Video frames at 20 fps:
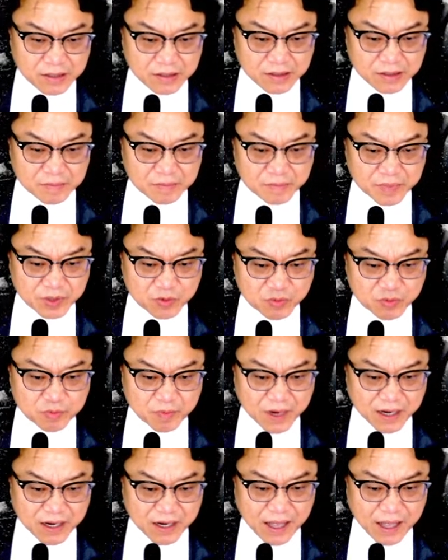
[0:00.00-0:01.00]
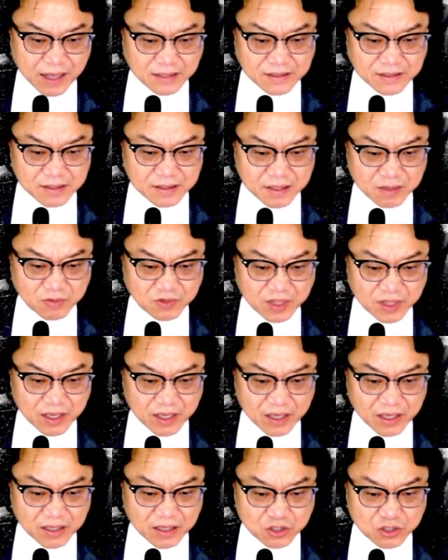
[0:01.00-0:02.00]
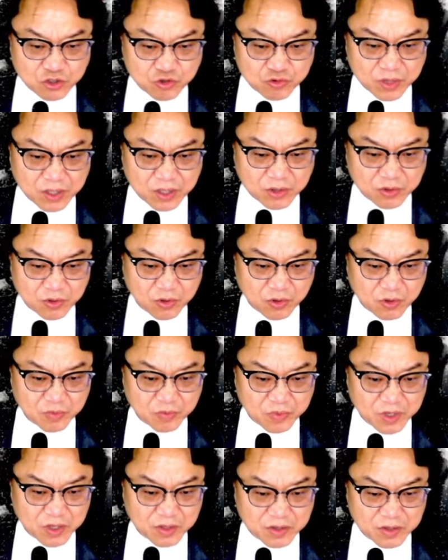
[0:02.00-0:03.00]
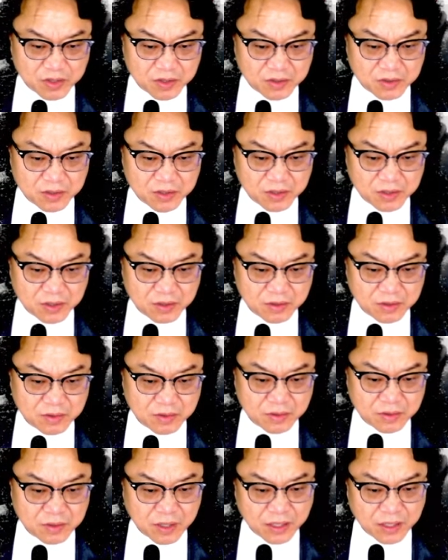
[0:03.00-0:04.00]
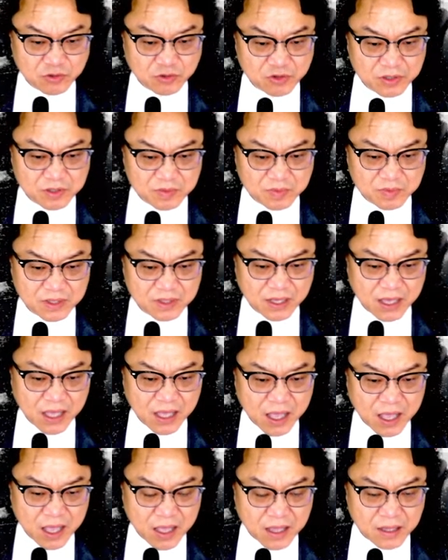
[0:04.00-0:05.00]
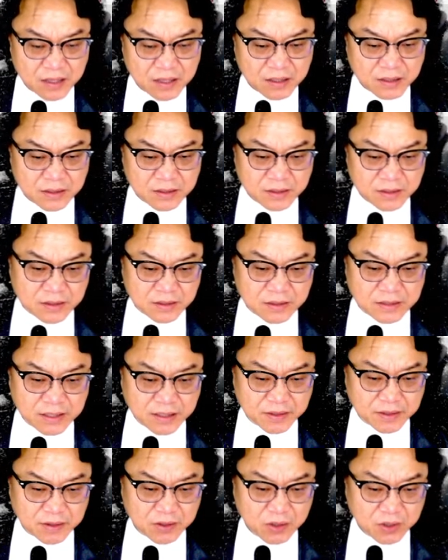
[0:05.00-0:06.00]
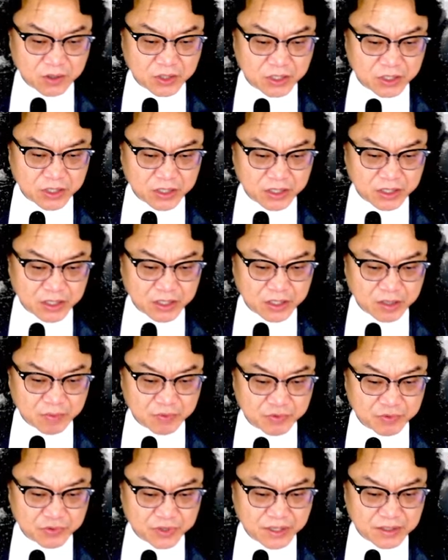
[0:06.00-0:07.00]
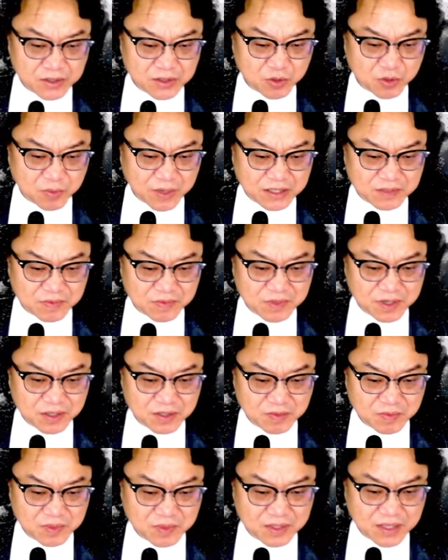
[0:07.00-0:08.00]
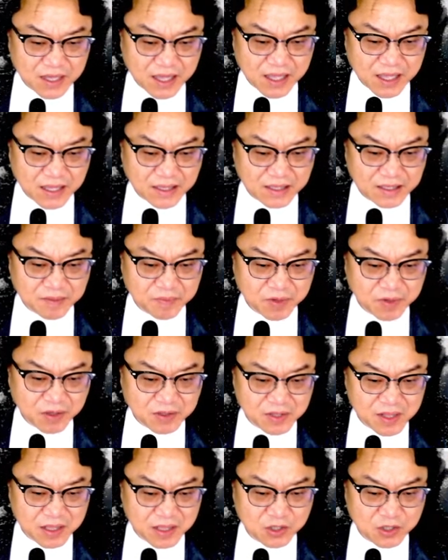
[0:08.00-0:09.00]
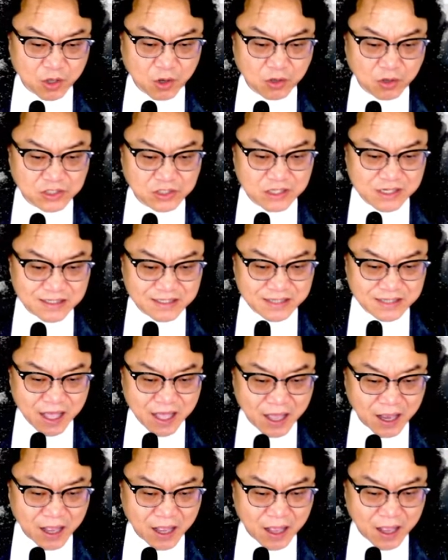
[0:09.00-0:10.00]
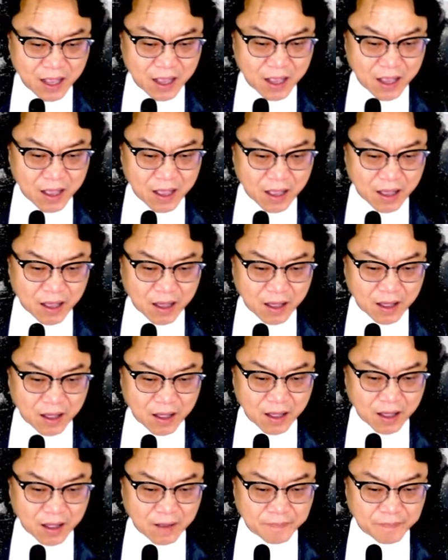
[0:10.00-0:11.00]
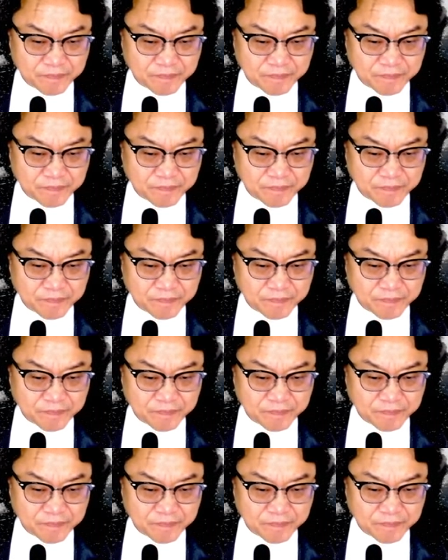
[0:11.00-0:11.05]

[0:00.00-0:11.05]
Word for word: 미국발 악재 때문에 스트레이트로 밀렸던 그런 한 주였습니다. 자, 여기 부위에서도 말씀드렸습니다. 이평선의 성질상 어,